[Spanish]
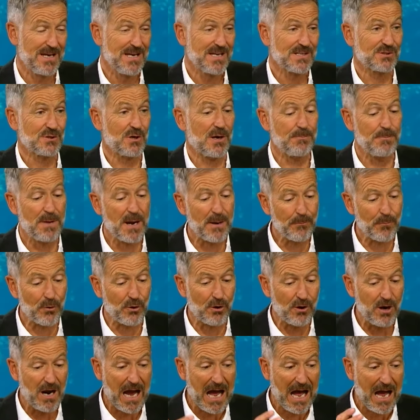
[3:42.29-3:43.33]
Y
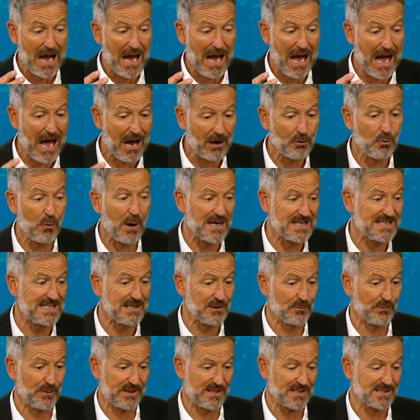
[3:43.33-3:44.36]
recordé, ¿cómo lidio
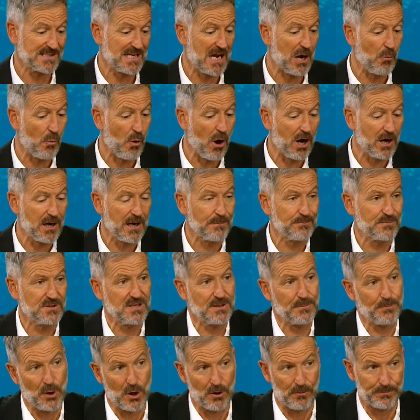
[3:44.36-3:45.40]
con esto? Me acerqué
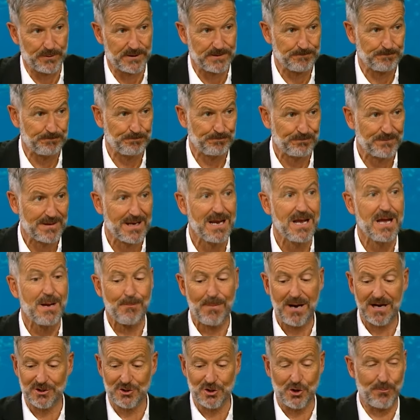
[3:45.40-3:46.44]
al púlpito,
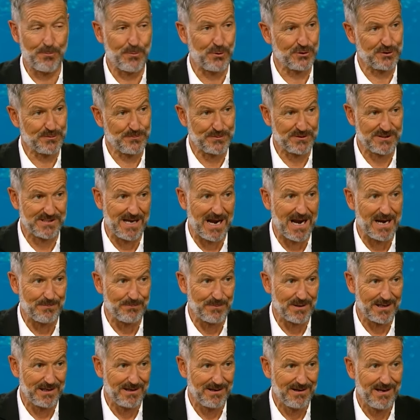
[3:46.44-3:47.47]
con mi traductor junto a
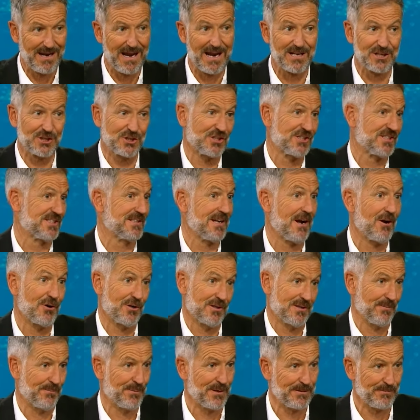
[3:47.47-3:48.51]
mí, y miré a las
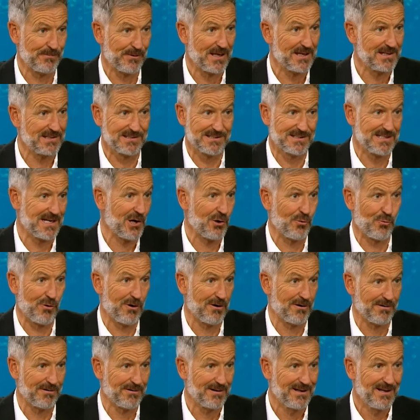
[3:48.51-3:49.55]
personas. No dije
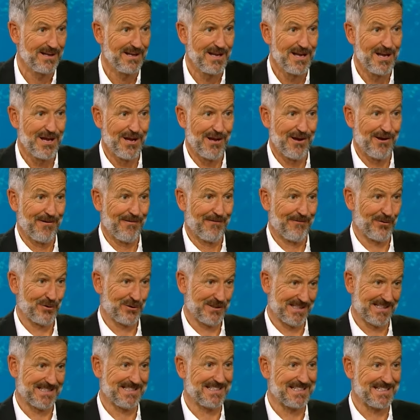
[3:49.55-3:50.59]
nada, por
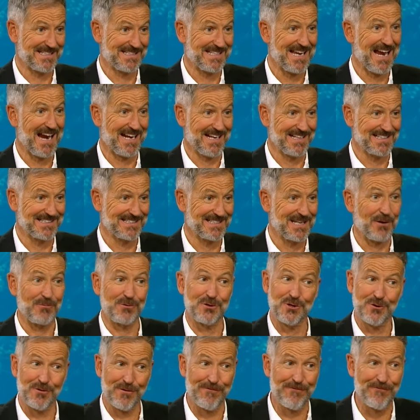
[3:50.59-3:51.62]
60 segundos y
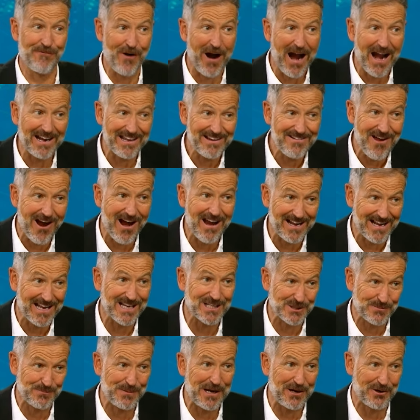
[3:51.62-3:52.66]
cuando eres el orador
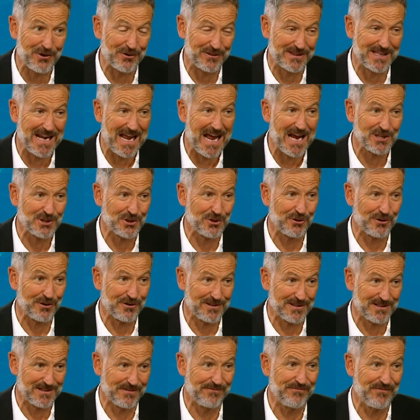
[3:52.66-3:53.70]
del viernes de la
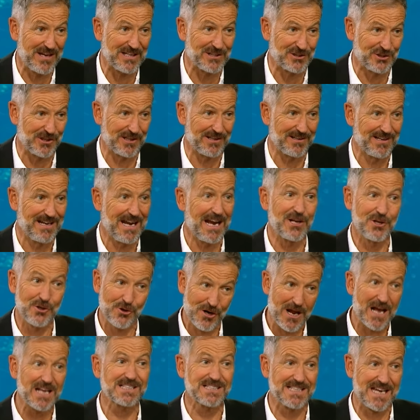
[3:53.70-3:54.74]
conferencia nacional y no
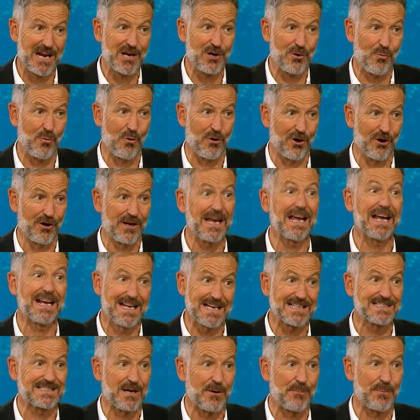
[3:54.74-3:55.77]
dices una palabra,
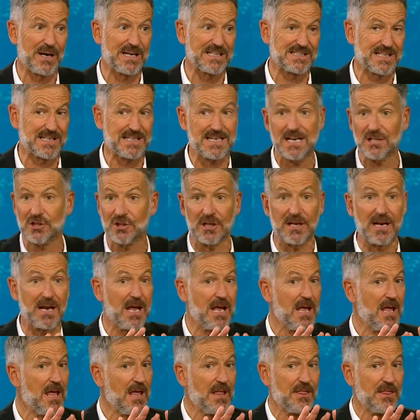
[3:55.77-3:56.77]
todos te prestan atención.